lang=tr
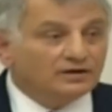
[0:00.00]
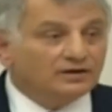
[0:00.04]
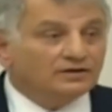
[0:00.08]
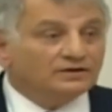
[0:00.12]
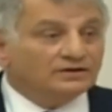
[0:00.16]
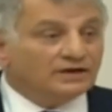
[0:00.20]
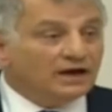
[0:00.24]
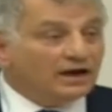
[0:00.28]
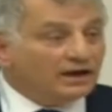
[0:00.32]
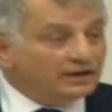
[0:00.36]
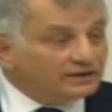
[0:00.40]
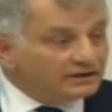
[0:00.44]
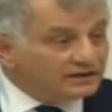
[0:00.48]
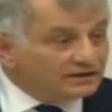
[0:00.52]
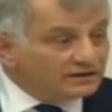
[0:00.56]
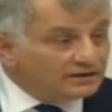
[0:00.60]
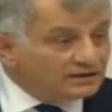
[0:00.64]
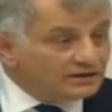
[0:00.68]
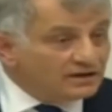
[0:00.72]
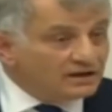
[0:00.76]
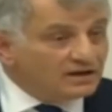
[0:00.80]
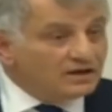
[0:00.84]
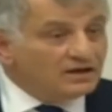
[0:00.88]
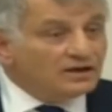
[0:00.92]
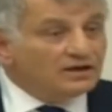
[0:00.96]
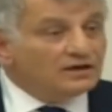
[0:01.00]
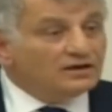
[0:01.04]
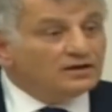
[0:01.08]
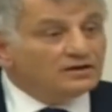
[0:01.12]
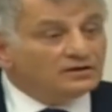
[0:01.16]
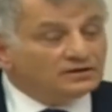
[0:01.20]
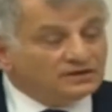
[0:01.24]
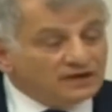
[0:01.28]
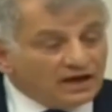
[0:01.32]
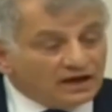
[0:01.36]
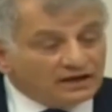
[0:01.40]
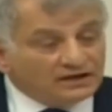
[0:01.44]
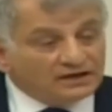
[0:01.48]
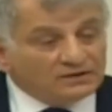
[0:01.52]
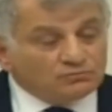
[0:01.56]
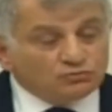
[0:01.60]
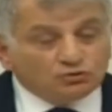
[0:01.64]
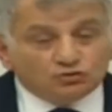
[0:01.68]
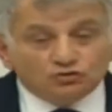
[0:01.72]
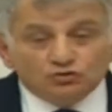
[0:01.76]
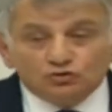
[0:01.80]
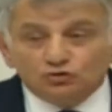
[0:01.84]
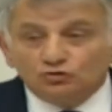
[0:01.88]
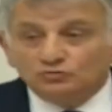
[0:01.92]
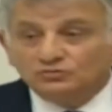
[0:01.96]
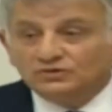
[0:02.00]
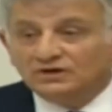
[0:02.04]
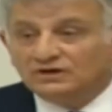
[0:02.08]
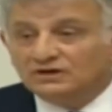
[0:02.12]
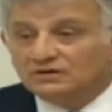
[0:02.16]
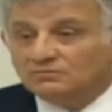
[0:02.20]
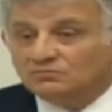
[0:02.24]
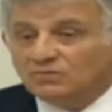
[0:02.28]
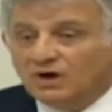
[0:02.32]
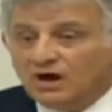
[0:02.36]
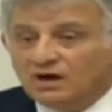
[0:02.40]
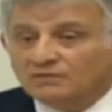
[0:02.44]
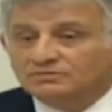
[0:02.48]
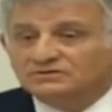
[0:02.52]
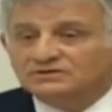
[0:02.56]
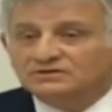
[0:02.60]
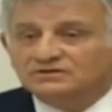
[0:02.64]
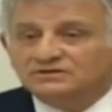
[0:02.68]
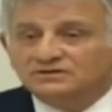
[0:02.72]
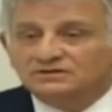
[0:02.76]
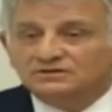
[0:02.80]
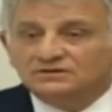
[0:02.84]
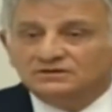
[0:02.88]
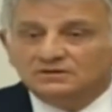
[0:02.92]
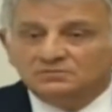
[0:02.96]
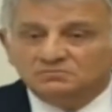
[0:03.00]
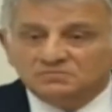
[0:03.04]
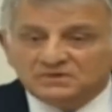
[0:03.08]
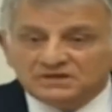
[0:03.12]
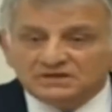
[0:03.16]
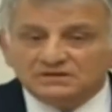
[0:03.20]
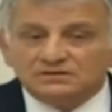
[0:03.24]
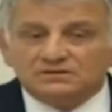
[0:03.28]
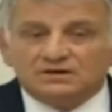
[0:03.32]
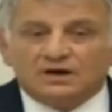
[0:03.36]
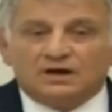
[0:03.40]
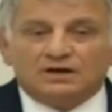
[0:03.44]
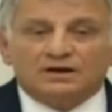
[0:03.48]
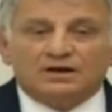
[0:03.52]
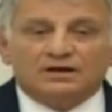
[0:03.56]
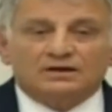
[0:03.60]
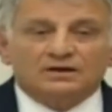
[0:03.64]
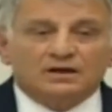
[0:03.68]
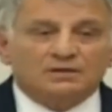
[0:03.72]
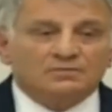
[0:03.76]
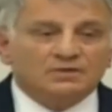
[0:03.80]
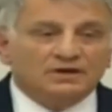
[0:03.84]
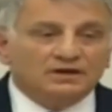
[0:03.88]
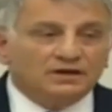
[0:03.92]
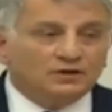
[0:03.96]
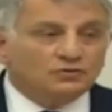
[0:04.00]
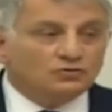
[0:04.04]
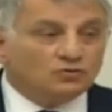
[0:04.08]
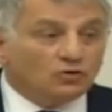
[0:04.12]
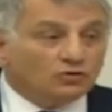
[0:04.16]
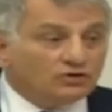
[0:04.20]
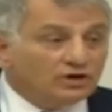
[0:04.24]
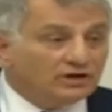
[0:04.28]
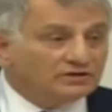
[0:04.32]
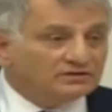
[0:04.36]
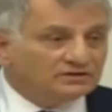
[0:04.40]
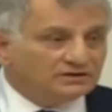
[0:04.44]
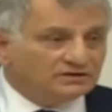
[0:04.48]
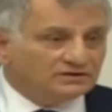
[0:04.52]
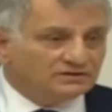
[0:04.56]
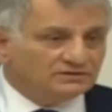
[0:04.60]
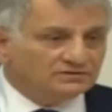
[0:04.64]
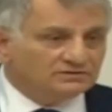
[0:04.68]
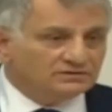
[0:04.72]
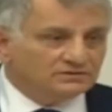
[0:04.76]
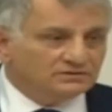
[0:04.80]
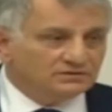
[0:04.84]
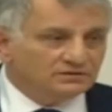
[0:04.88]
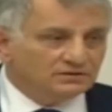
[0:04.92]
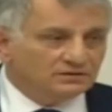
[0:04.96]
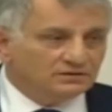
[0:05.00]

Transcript: Yani yani bu kurumların bağımsızlığını bir kararnameyle yok ettiniz.